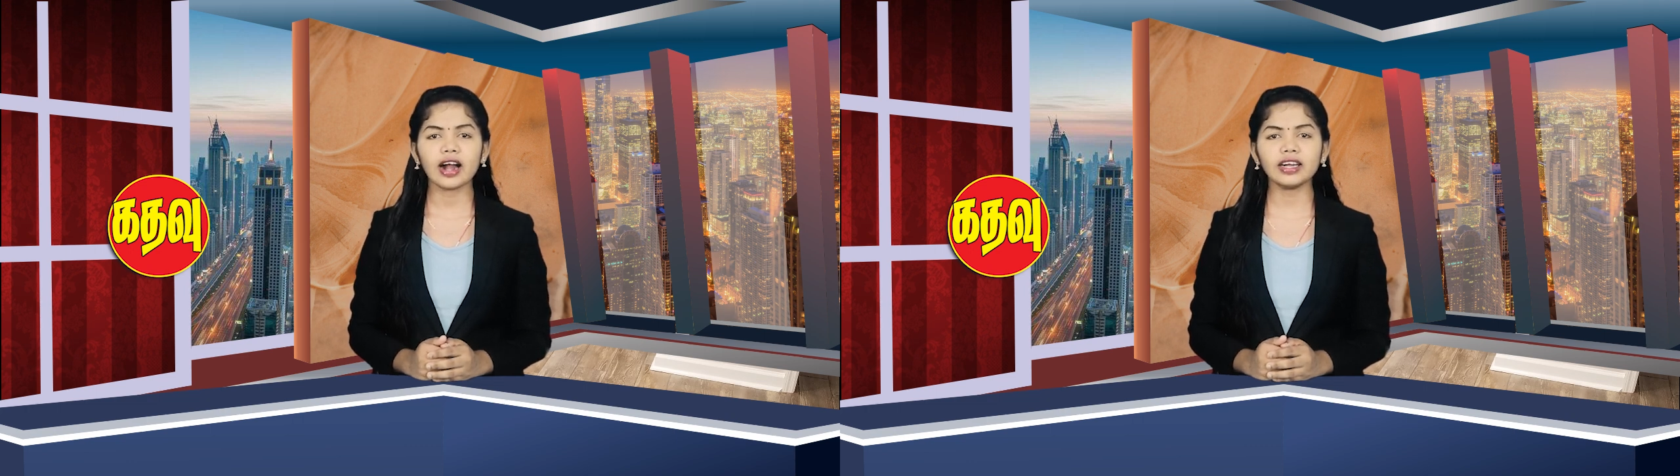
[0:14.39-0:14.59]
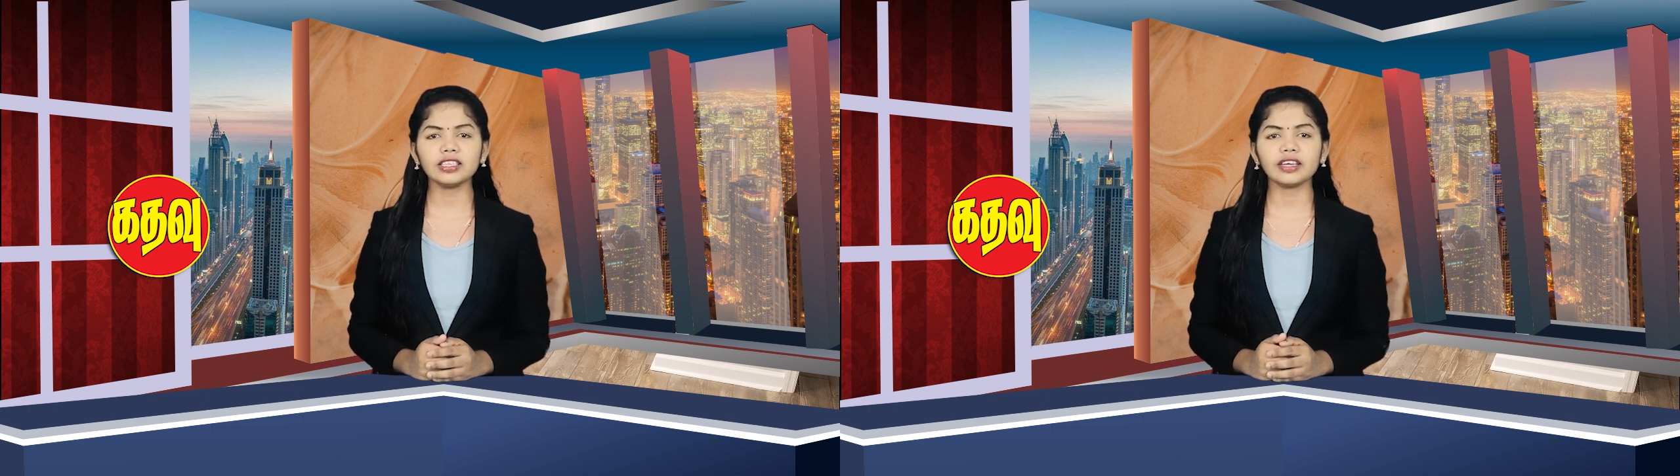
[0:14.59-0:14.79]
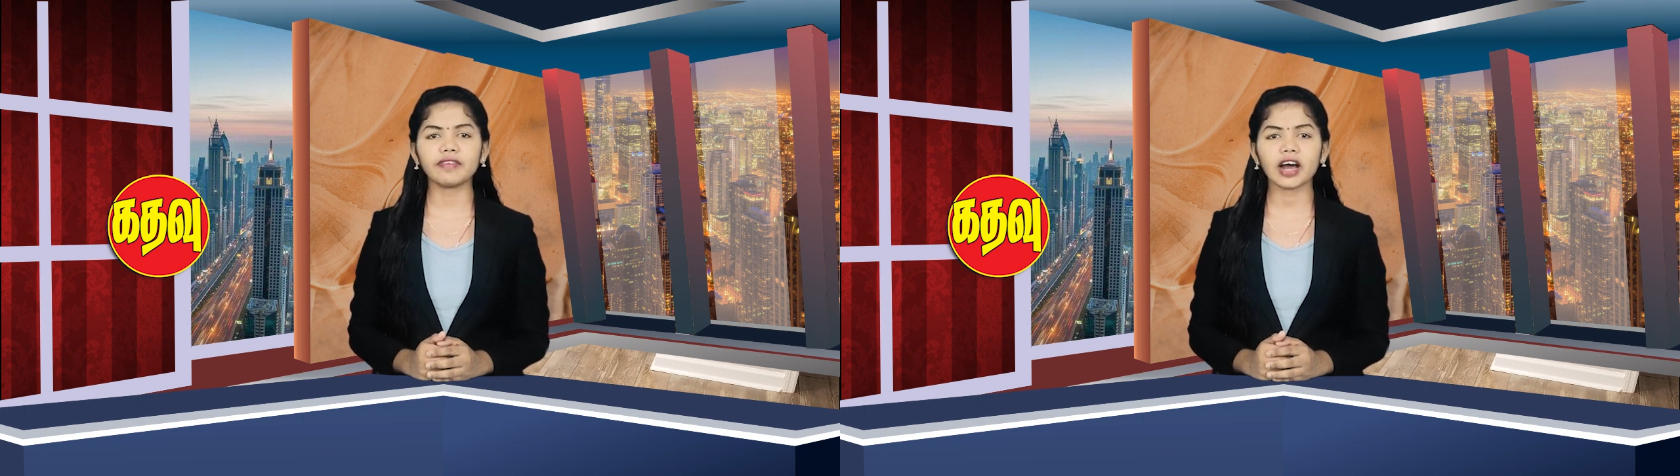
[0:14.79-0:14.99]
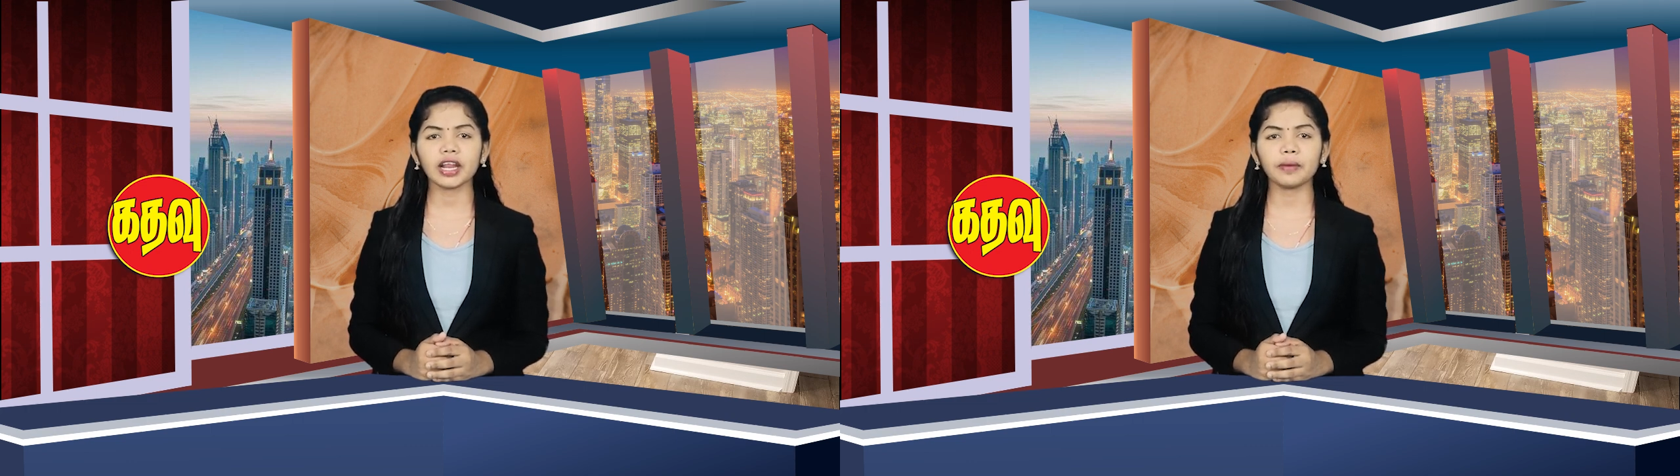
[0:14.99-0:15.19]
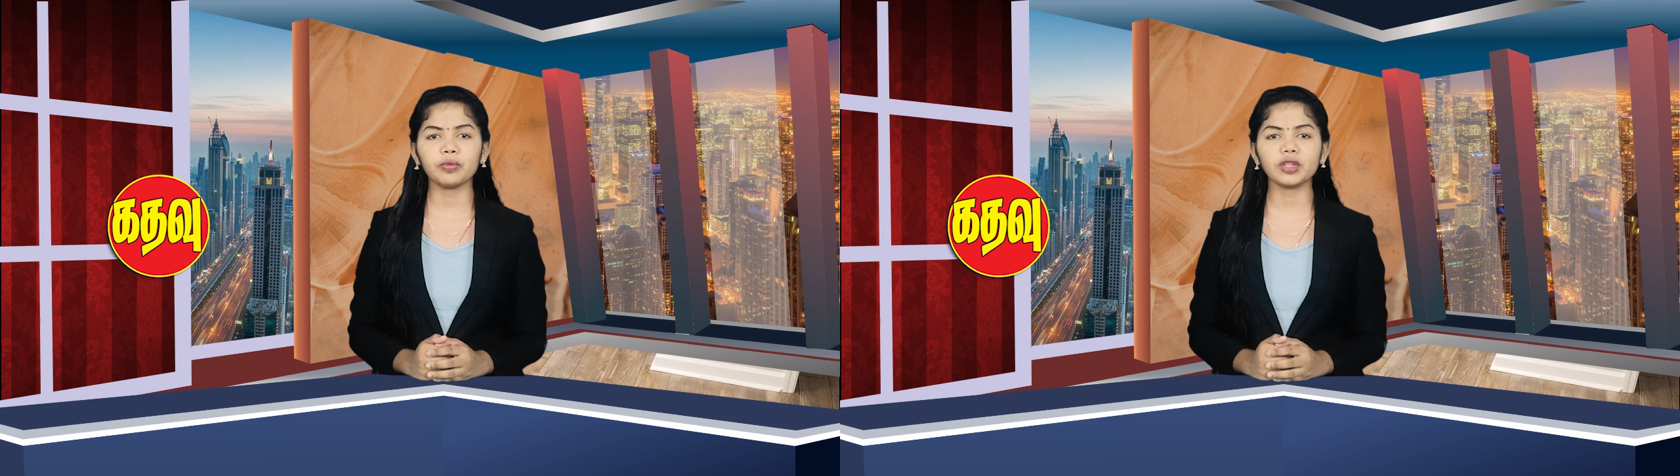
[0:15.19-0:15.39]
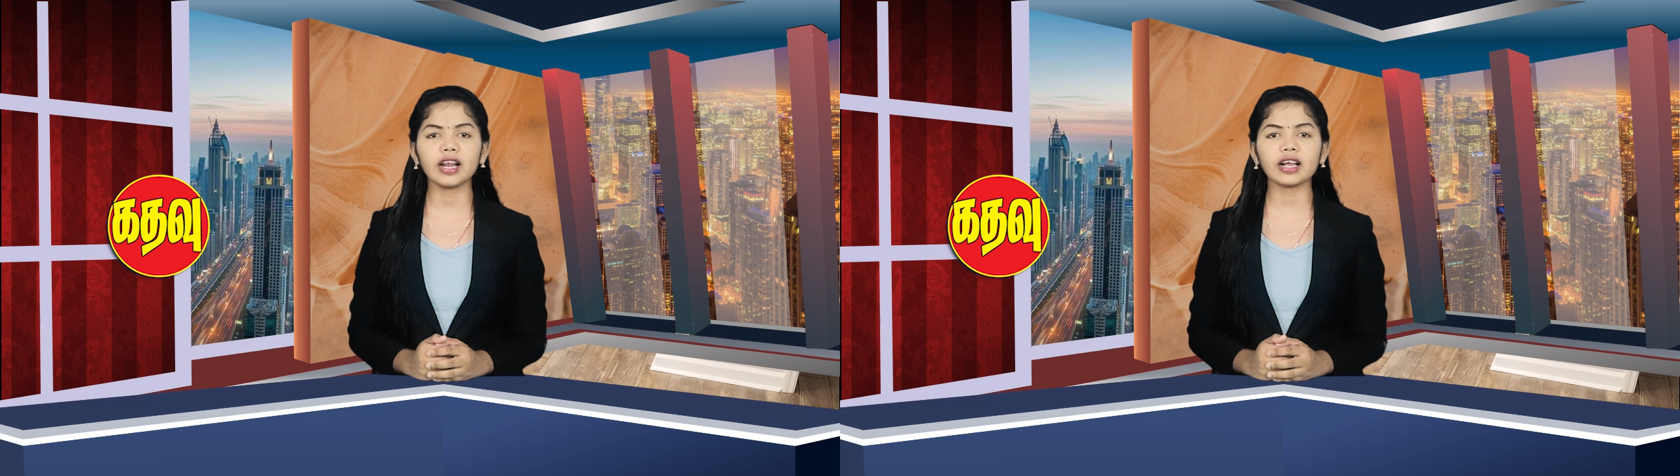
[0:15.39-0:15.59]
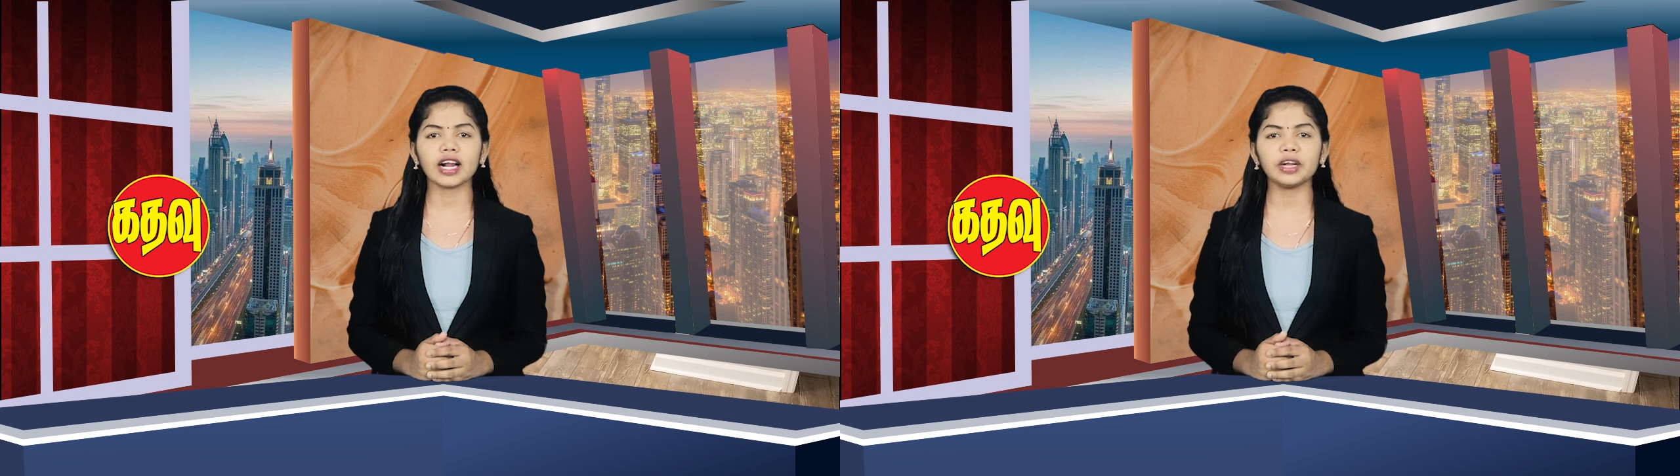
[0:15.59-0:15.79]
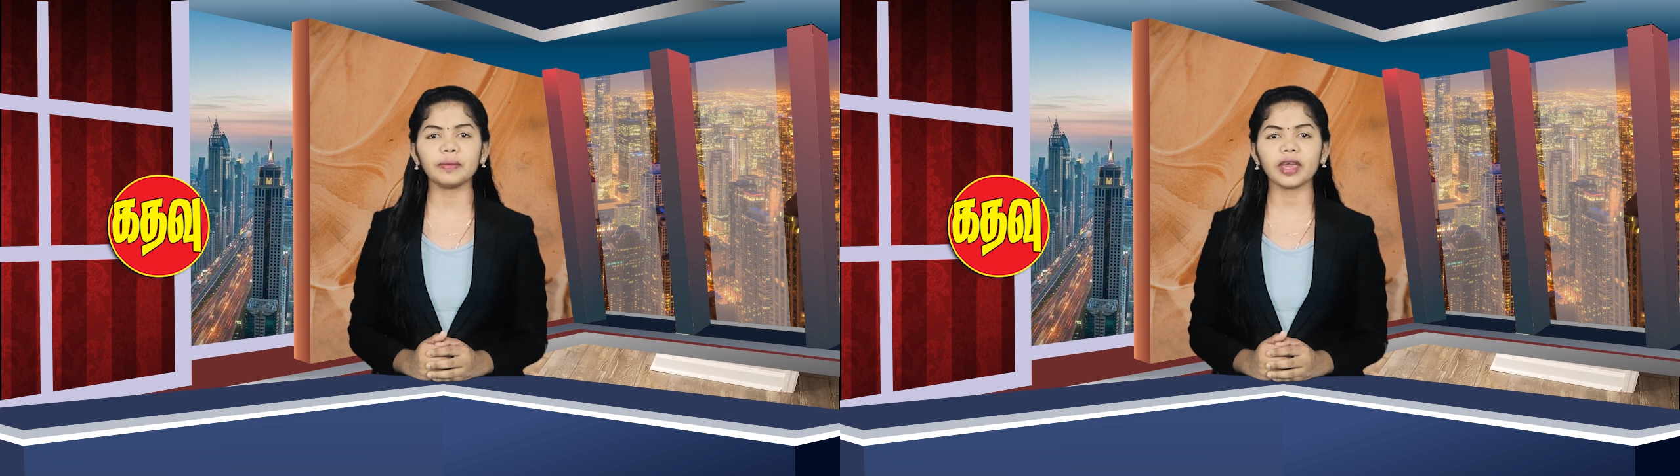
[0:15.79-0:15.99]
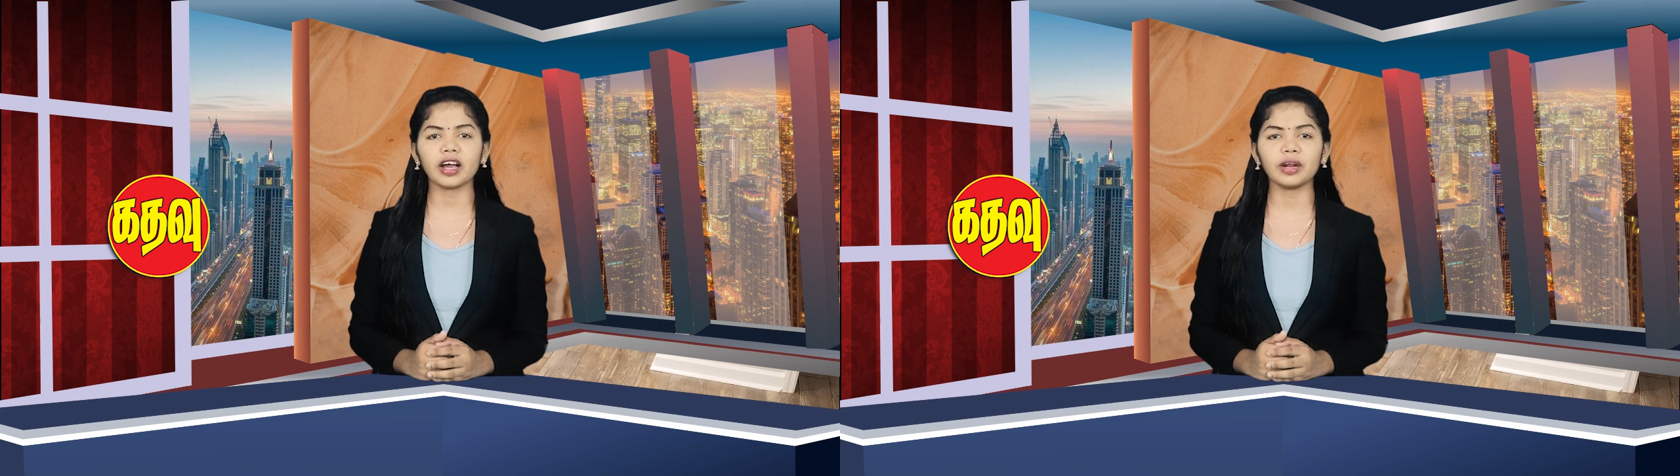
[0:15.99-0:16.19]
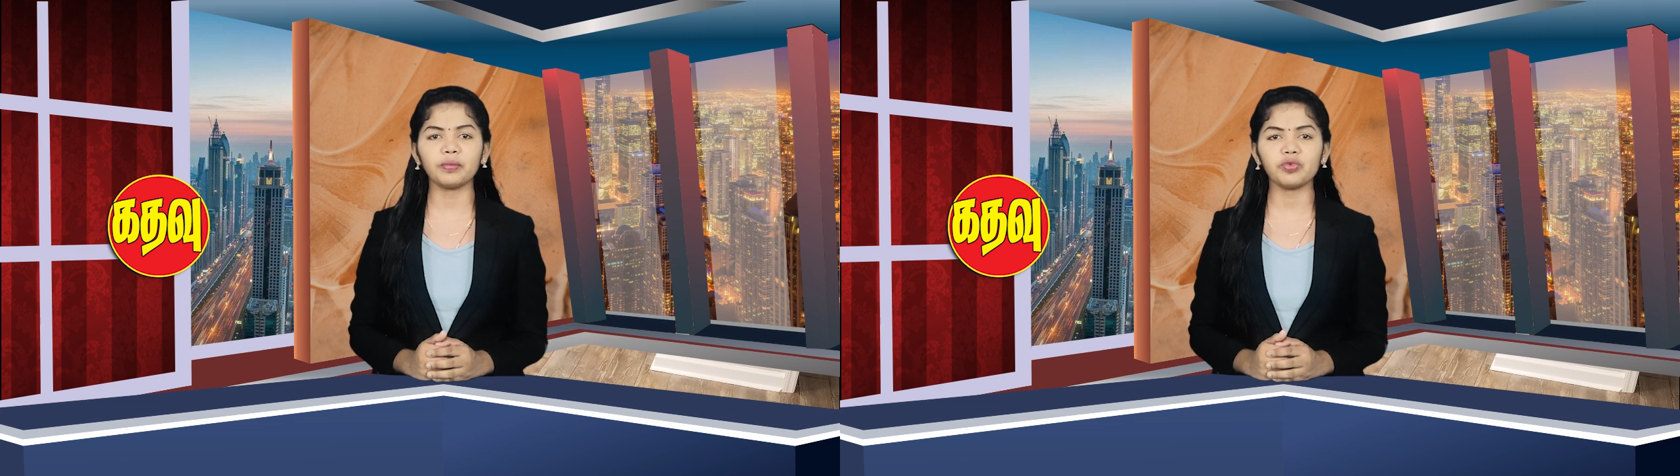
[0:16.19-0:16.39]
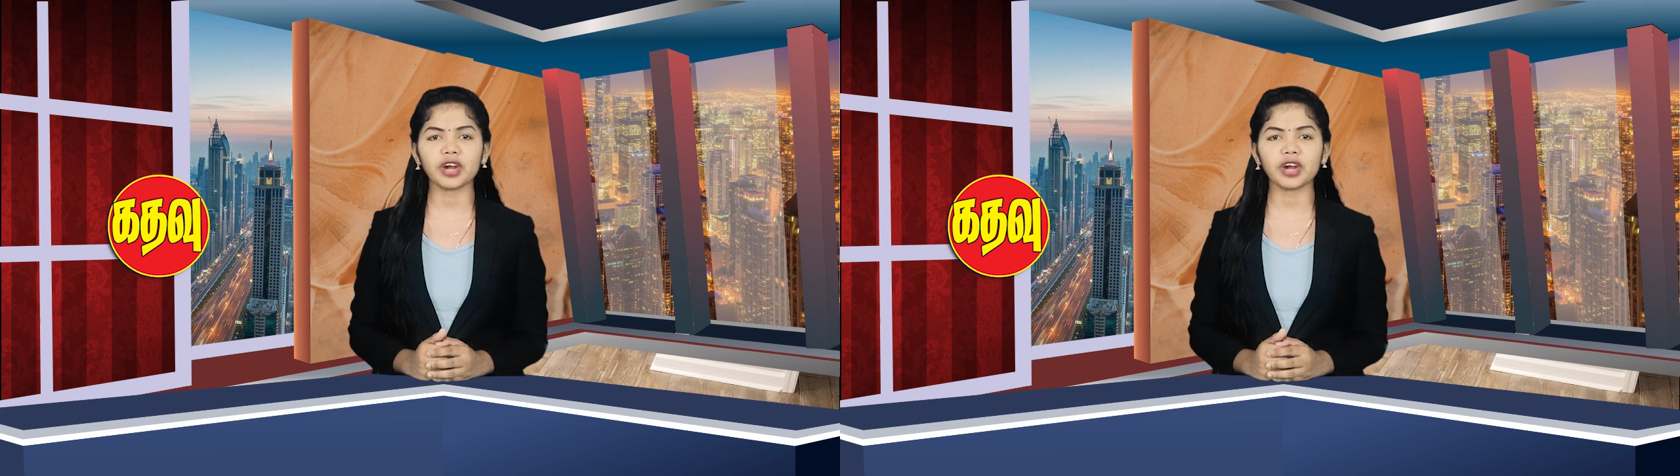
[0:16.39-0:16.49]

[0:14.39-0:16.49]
அடுத்த வாரம் முதல் கடுமையான